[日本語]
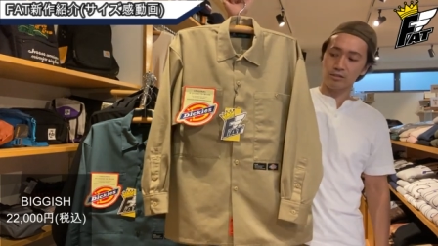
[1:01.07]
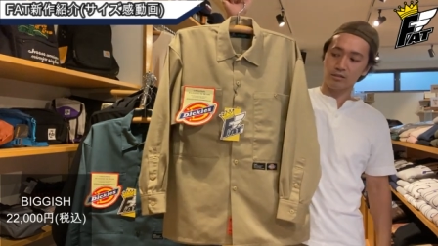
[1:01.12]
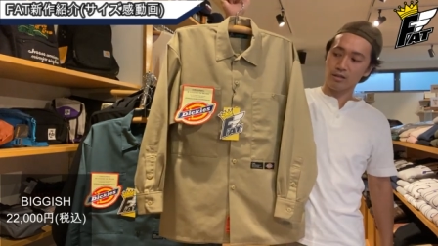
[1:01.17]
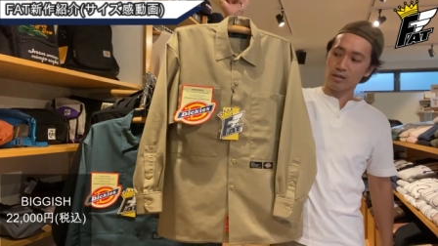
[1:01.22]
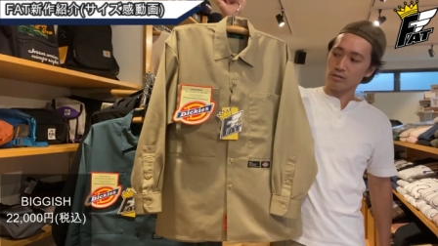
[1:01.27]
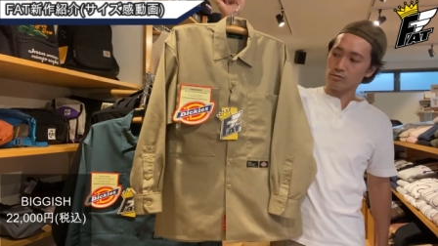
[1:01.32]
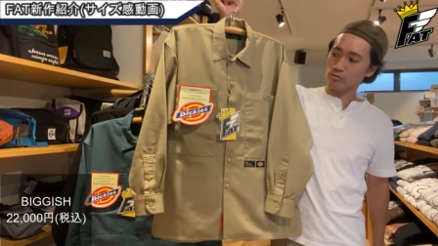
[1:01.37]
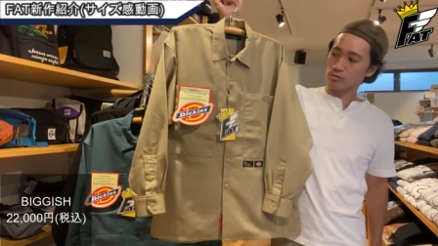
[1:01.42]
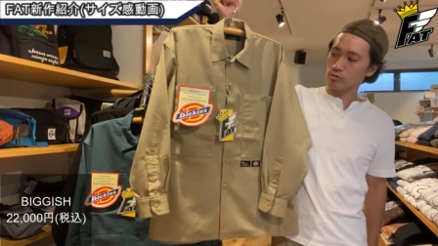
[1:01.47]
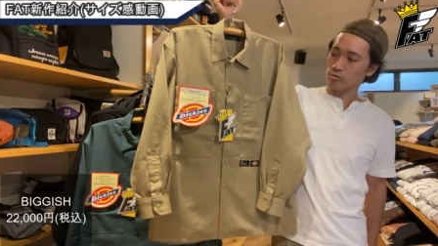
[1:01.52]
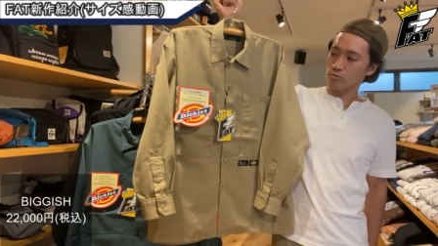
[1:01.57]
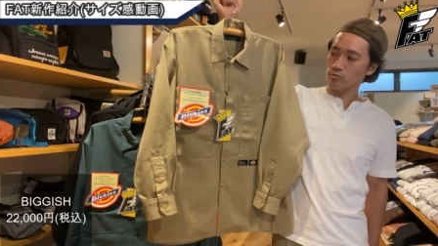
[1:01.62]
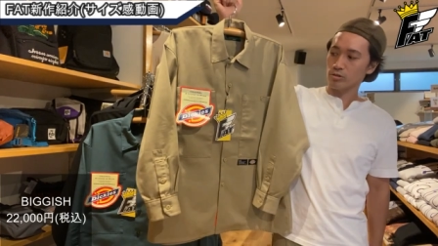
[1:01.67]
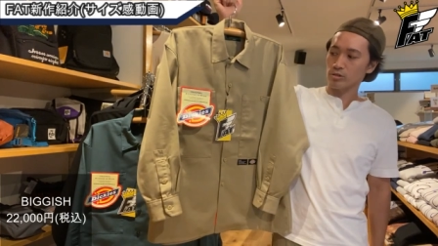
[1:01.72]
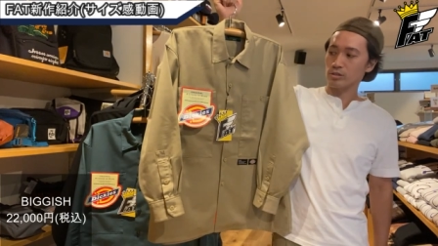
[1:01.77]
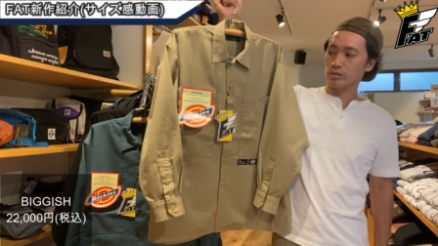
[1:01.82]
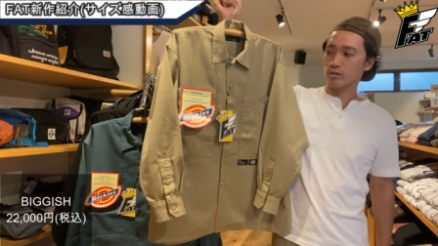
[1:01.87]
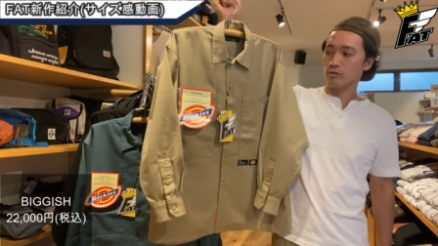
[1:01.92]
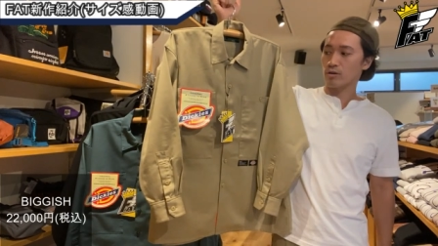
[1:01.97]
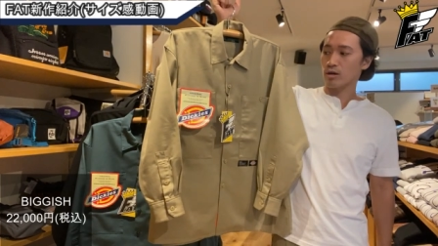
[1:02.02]
れている商
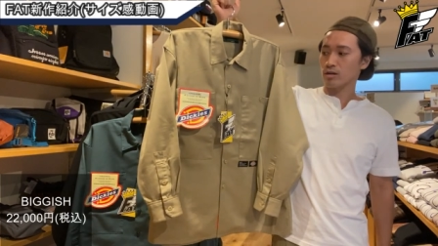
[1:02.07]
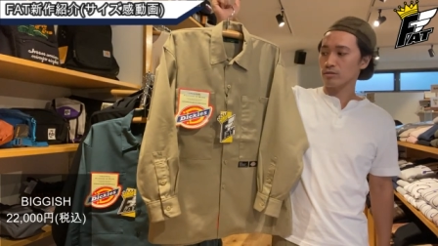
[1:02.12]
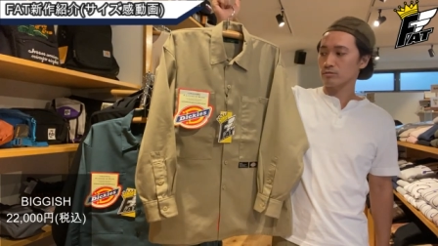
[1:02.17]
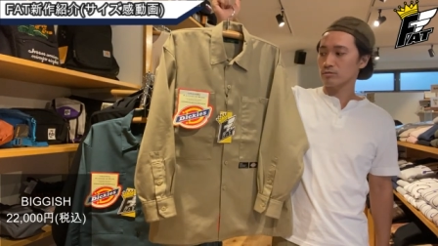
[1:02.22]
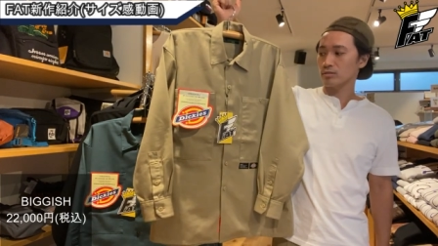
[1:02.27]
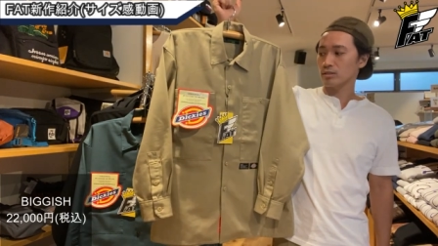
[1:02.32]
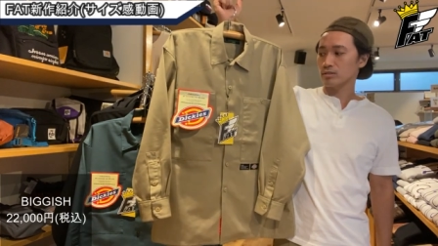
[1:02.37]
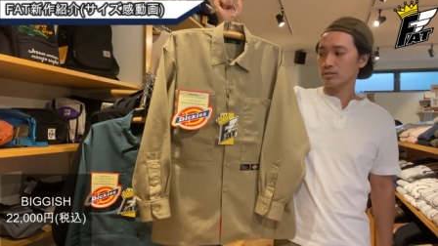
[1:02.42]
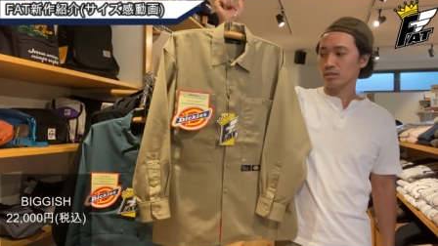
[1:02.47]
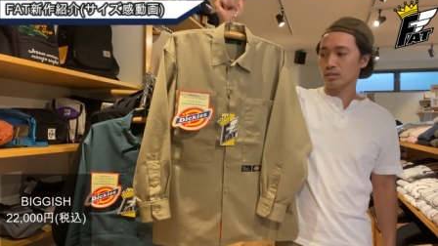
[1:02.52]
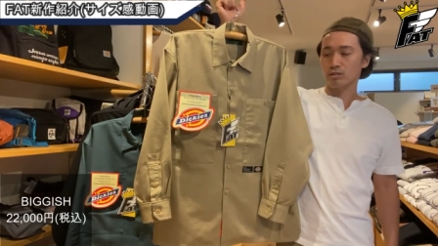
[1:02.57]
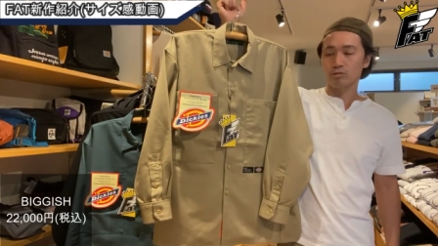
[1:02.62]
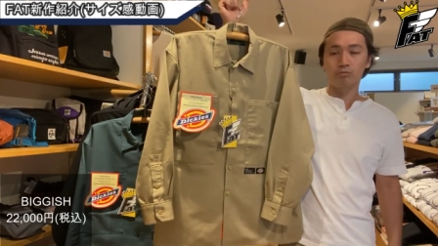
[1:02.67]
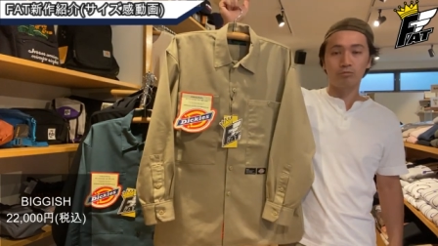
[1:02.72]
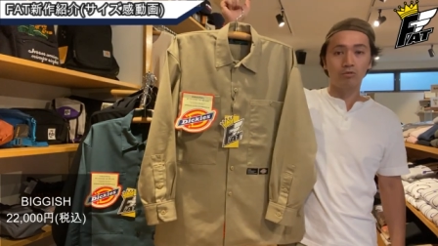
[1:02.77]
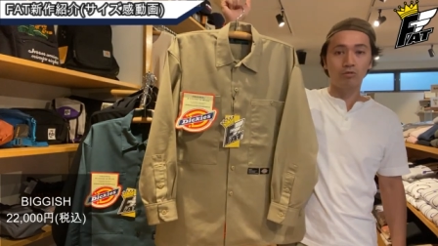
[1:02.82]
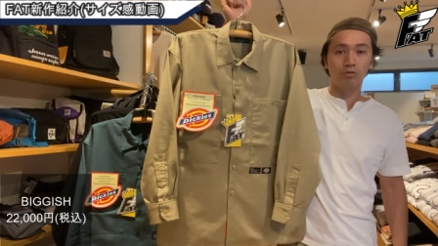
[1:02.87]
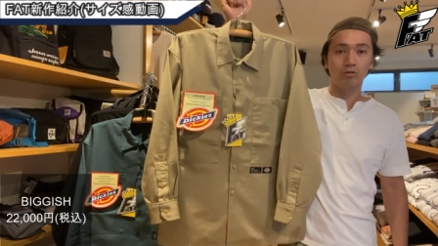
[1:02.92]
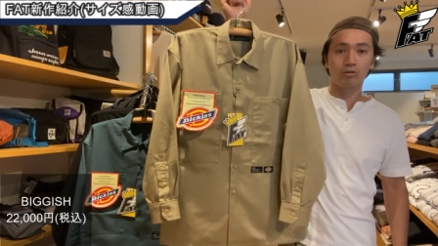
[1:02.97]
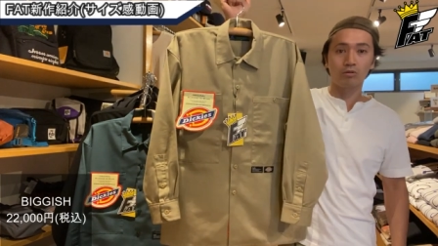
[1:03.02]
品ではあるんですけど
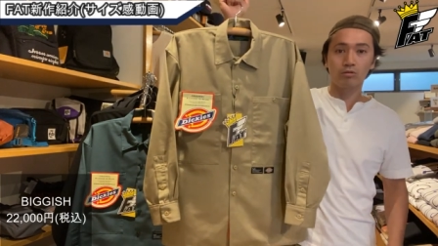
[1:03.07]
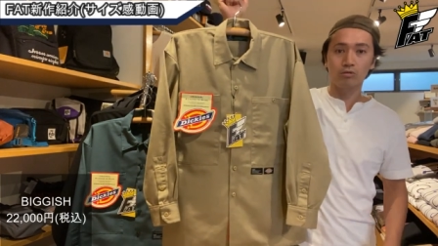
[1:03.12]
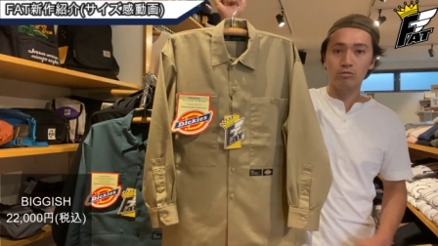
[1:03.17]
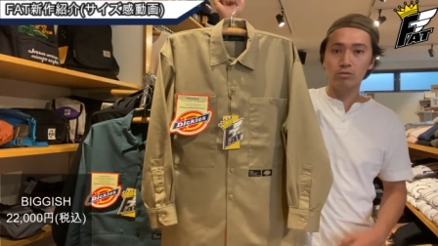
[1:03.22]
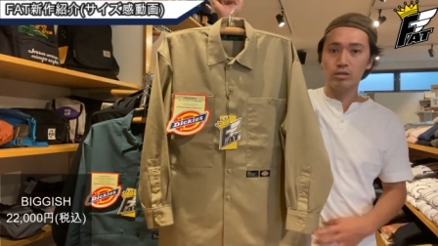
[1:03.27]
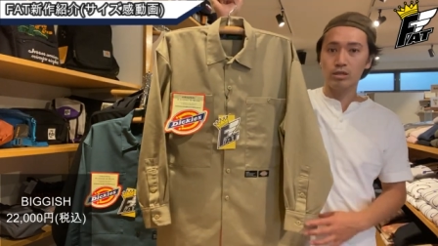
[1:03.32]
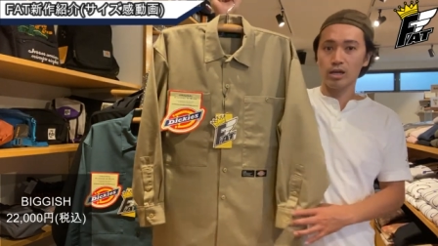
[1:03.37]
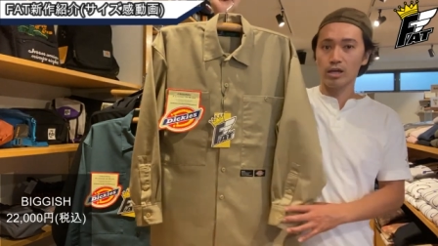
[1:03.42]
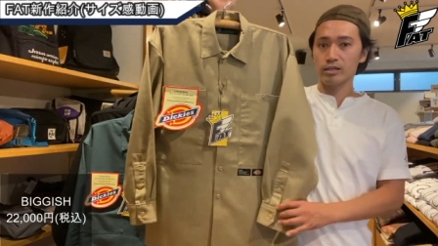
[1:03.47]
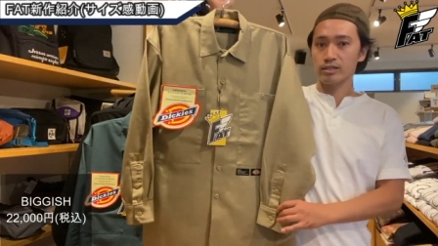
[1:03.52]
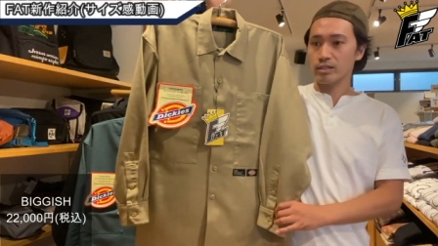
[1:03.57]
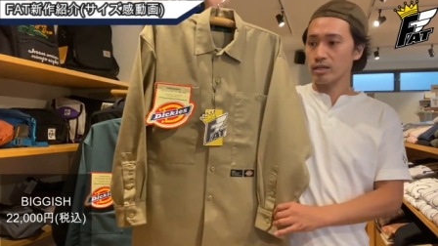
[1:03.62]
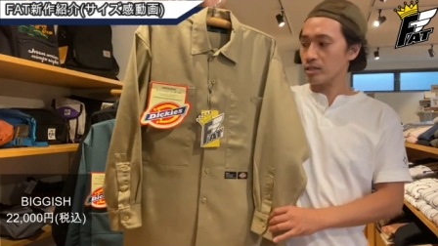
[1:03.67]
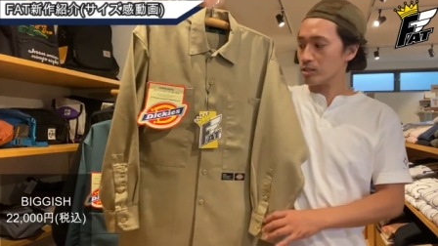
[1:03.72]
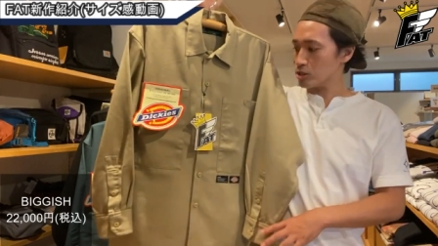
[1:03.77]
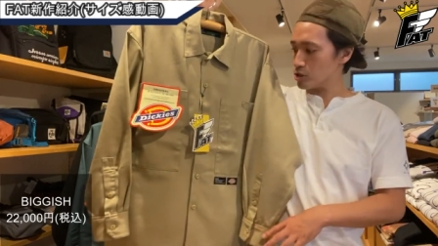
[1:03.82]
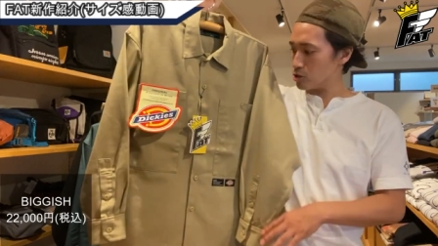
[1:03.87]
も、今回ね、